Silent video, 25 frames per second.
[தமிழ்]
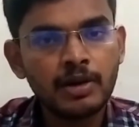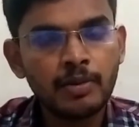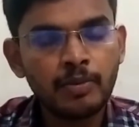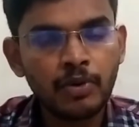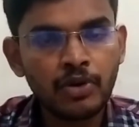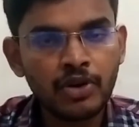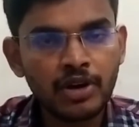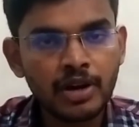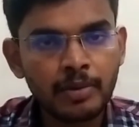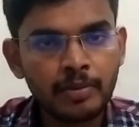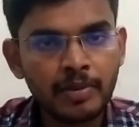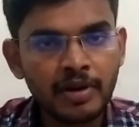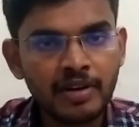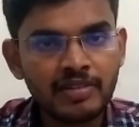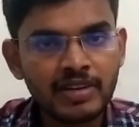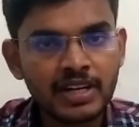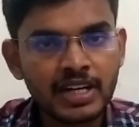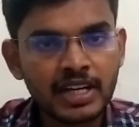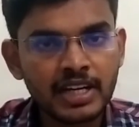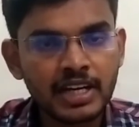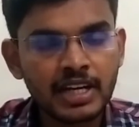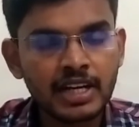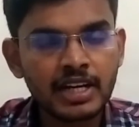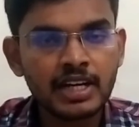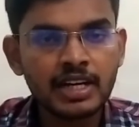போன்ற
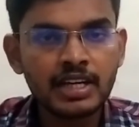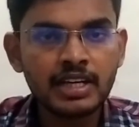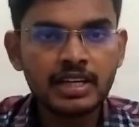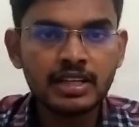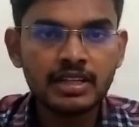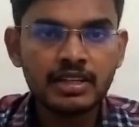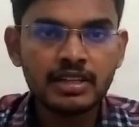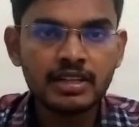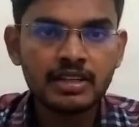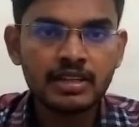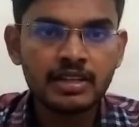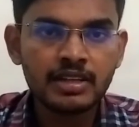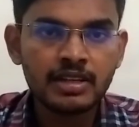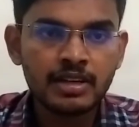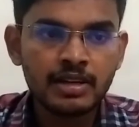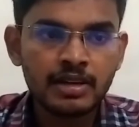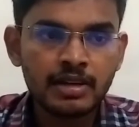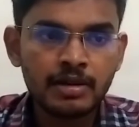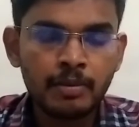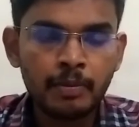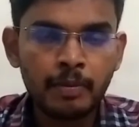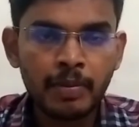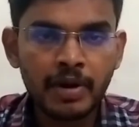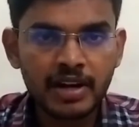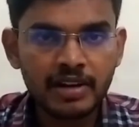மாவட்டங்களில்
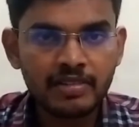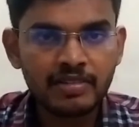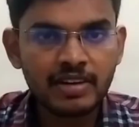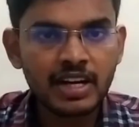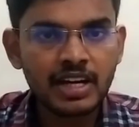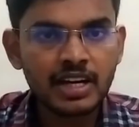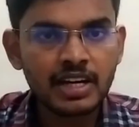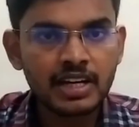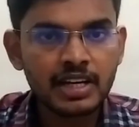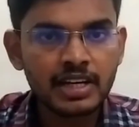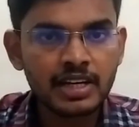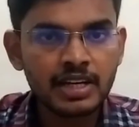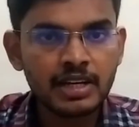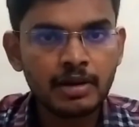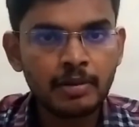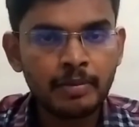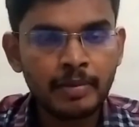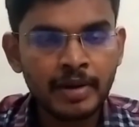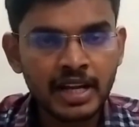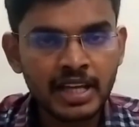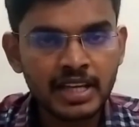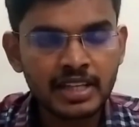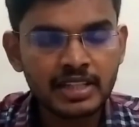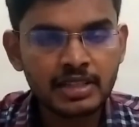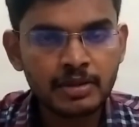பரவலாக
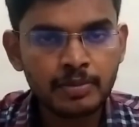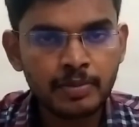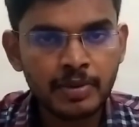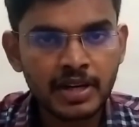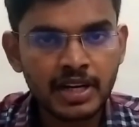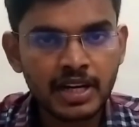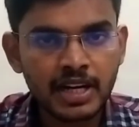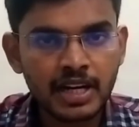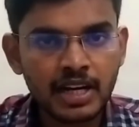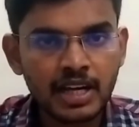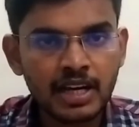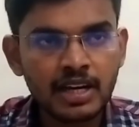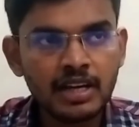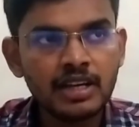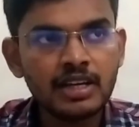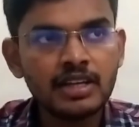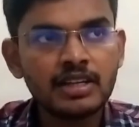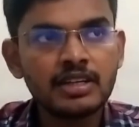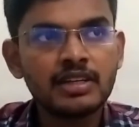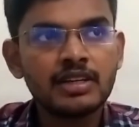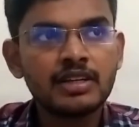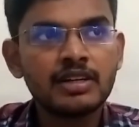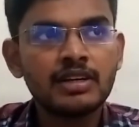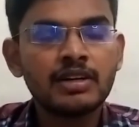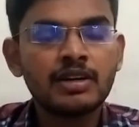மழை எதிர்பார்க்கலாம்
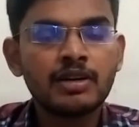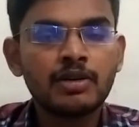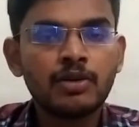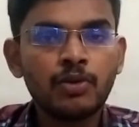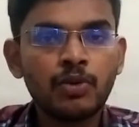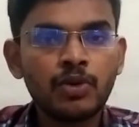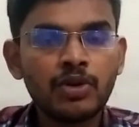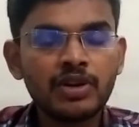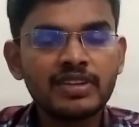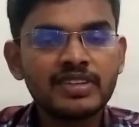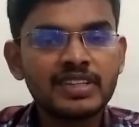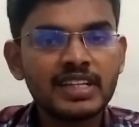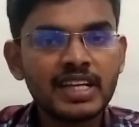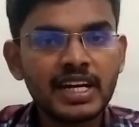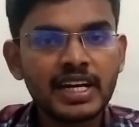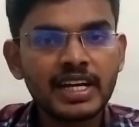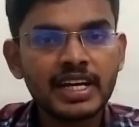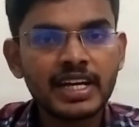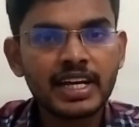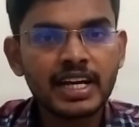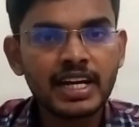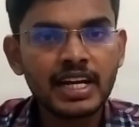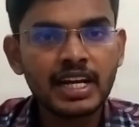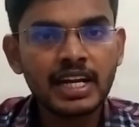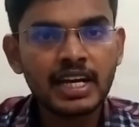ஒரு சில
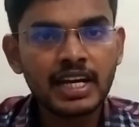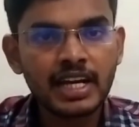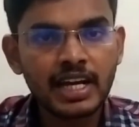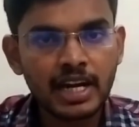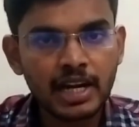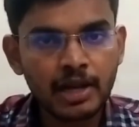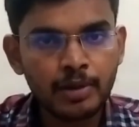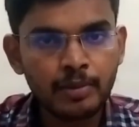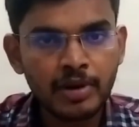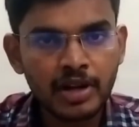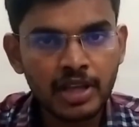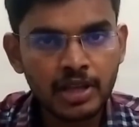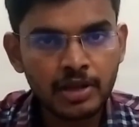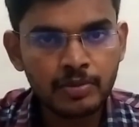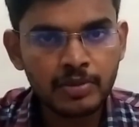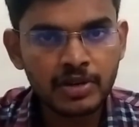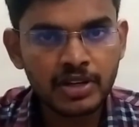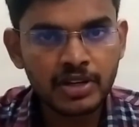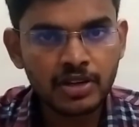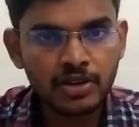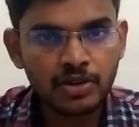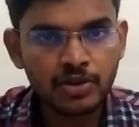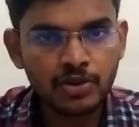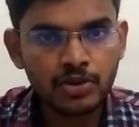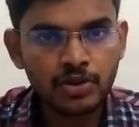இடங்களில் கனமழையும்
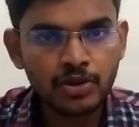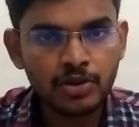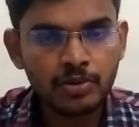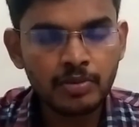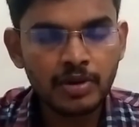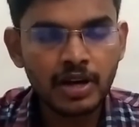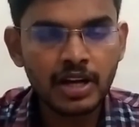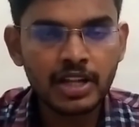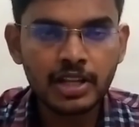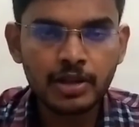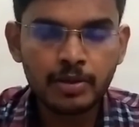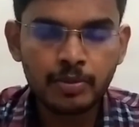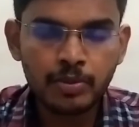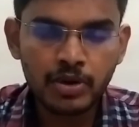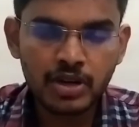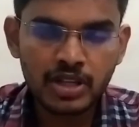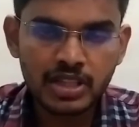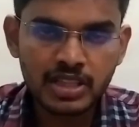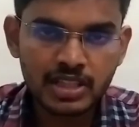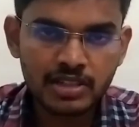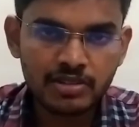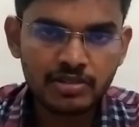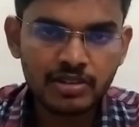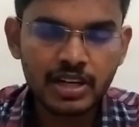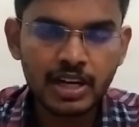இருக்கக்கூடும் அதே
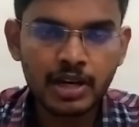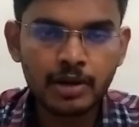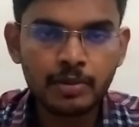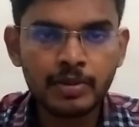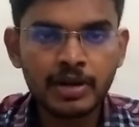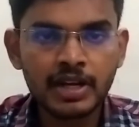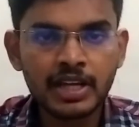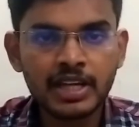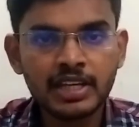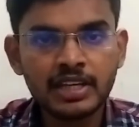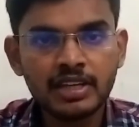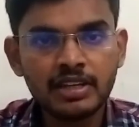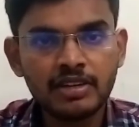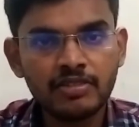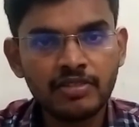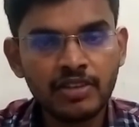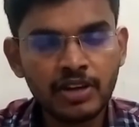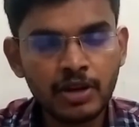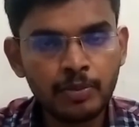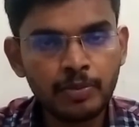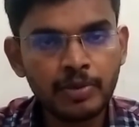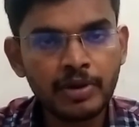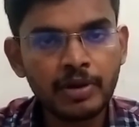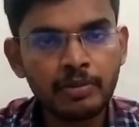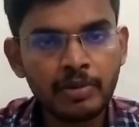போல் திருவண்ணாமலை
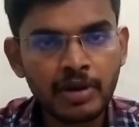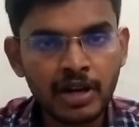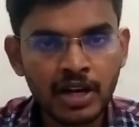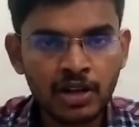விழுப்புரம்